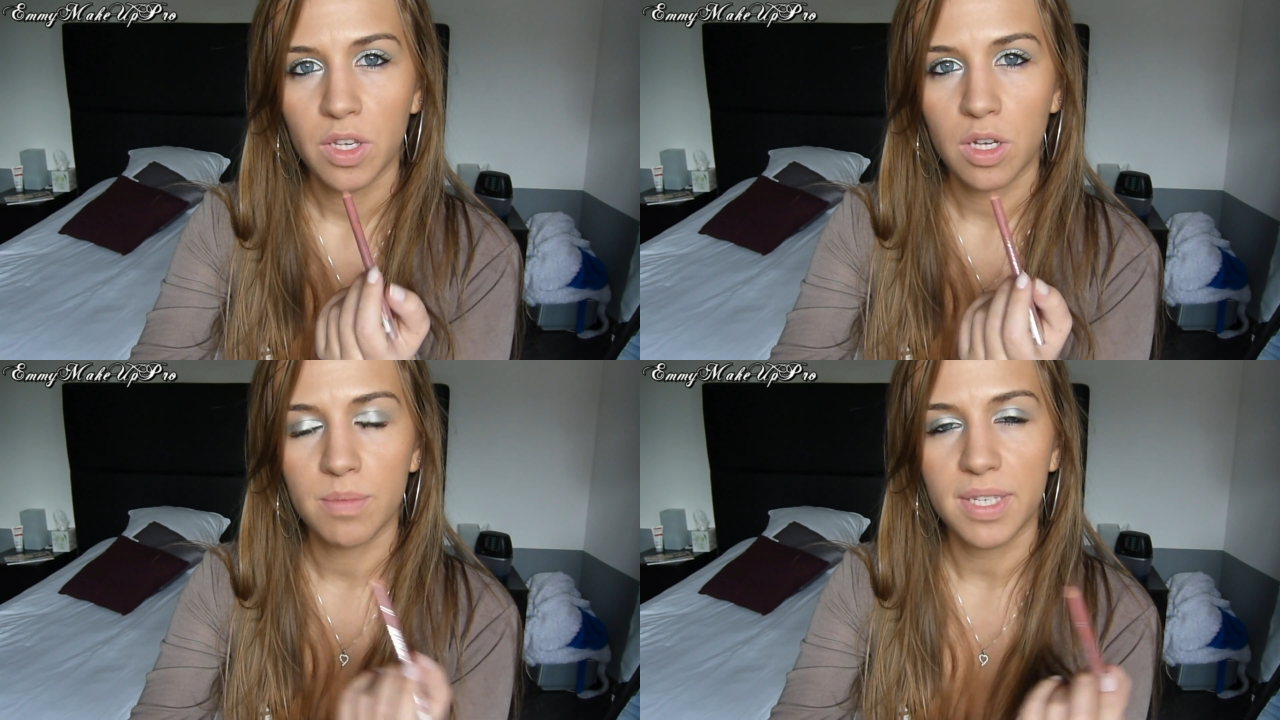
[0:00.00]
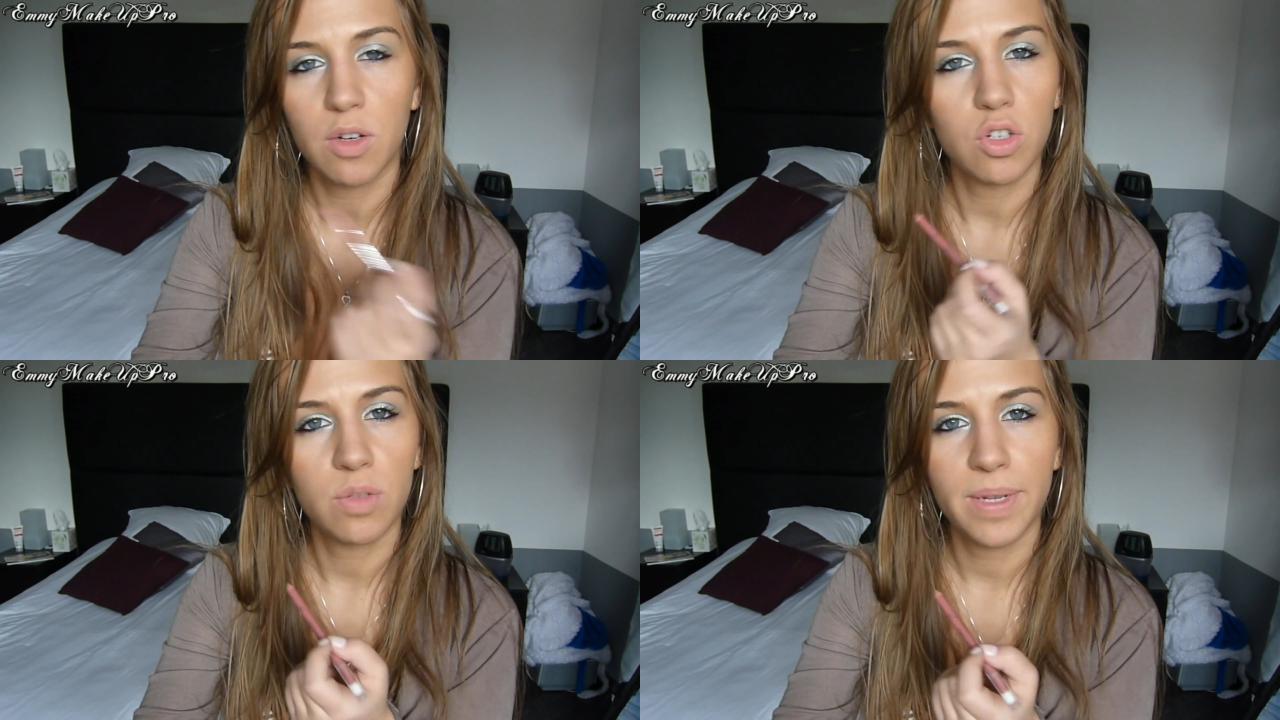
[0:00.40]
Comme ça
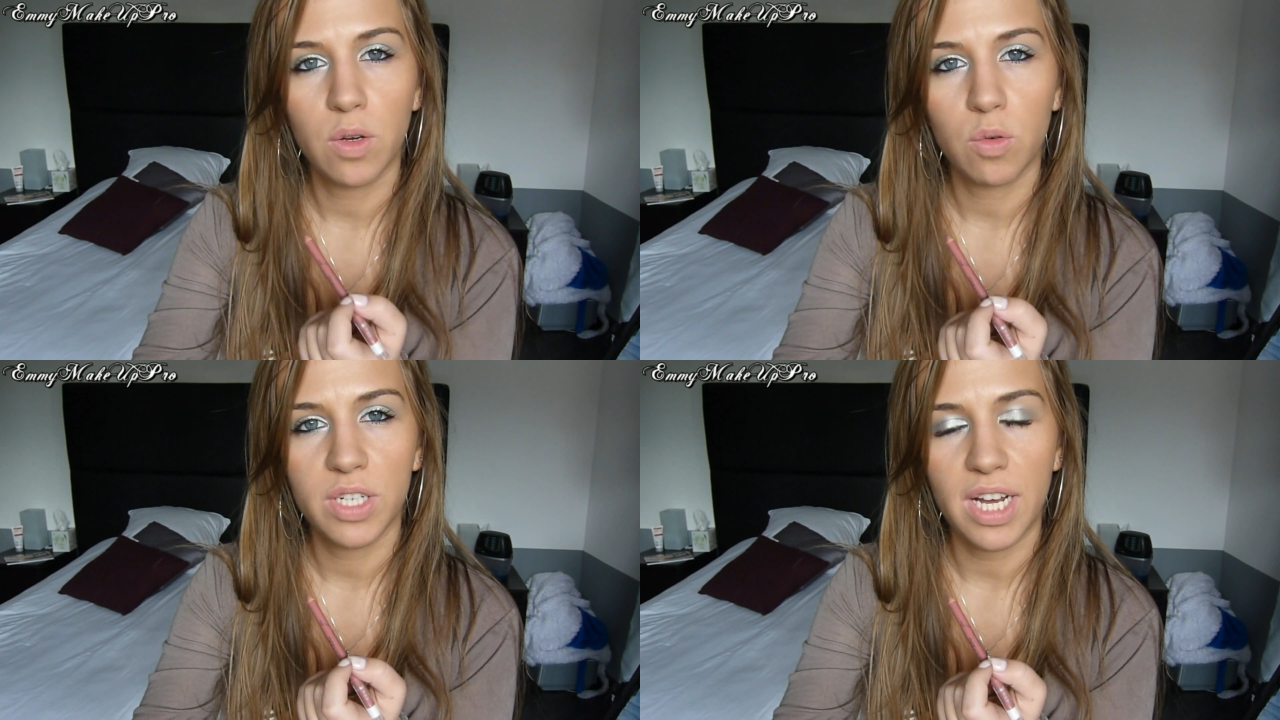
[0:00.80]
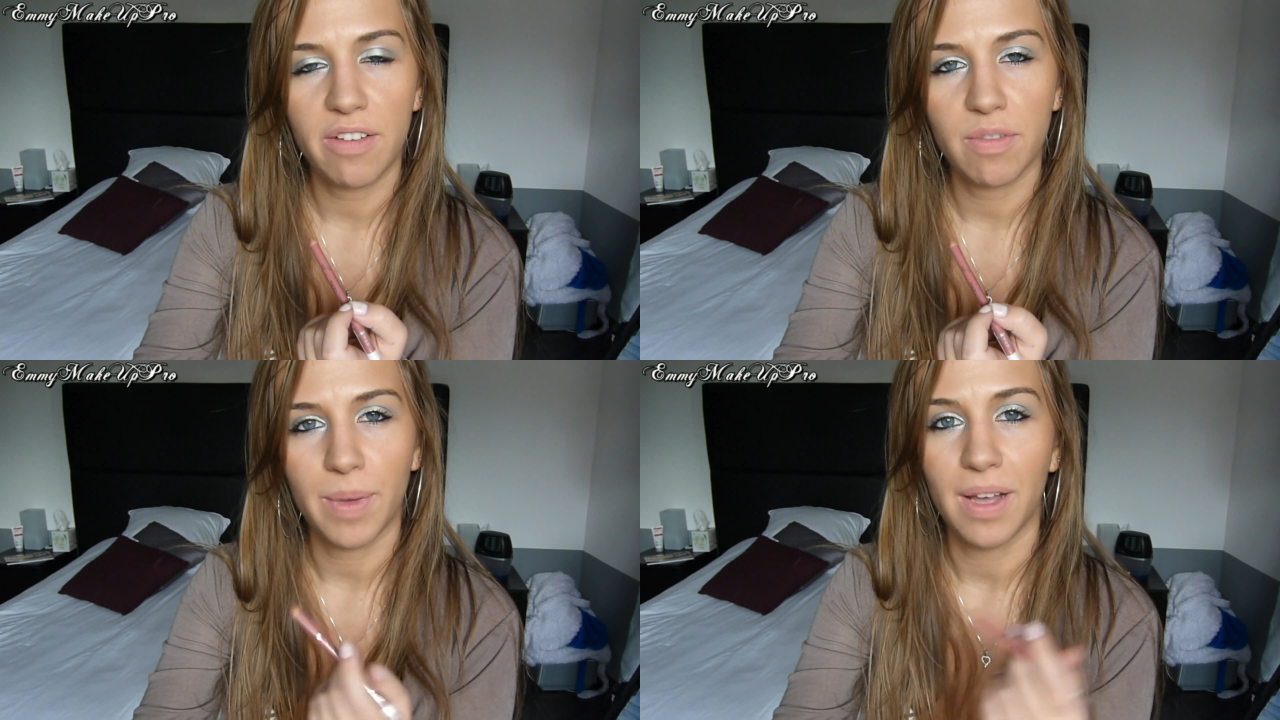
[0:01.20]
quand je vais mettre le rouge à
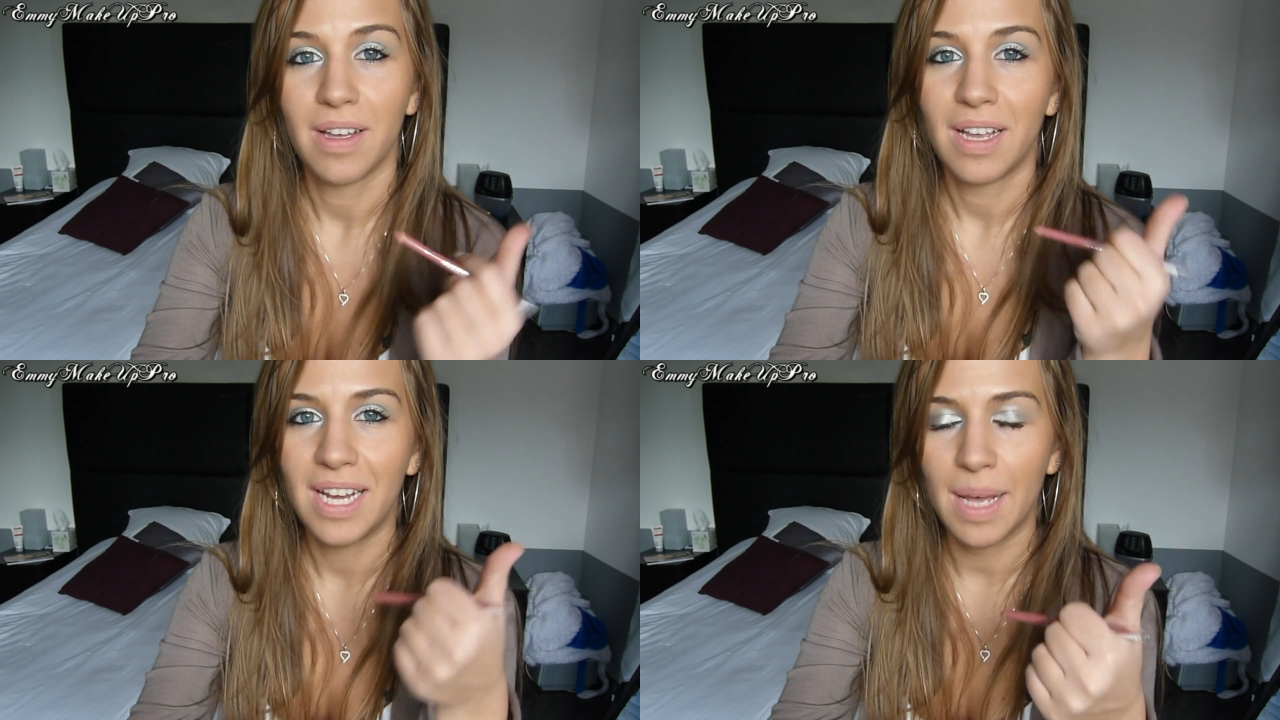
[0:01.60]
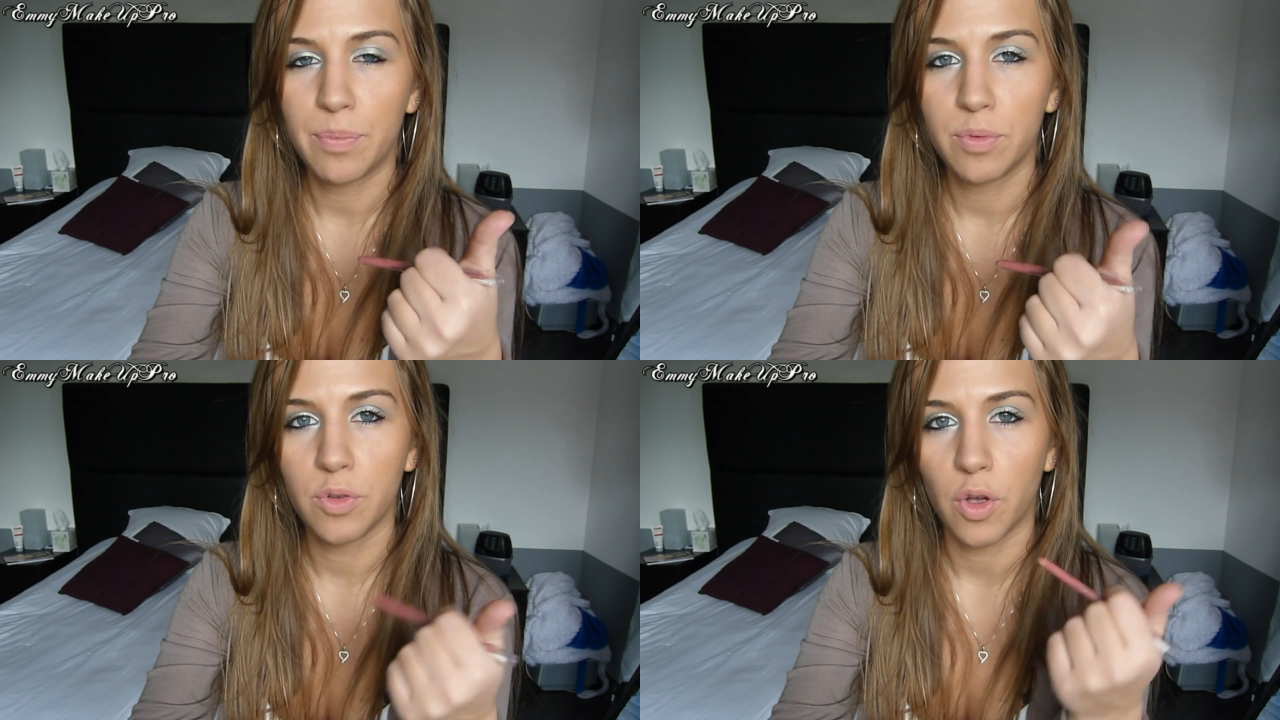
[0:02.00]
lèvres, ben, la
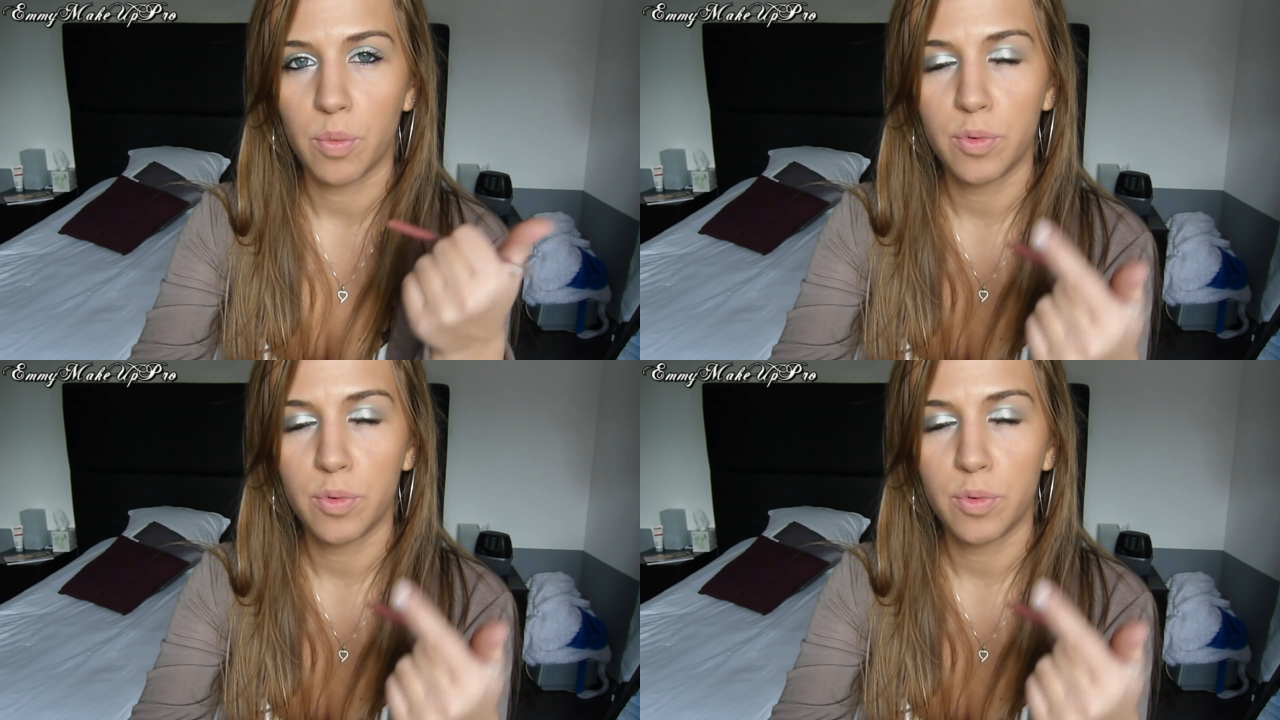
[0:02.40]
poudre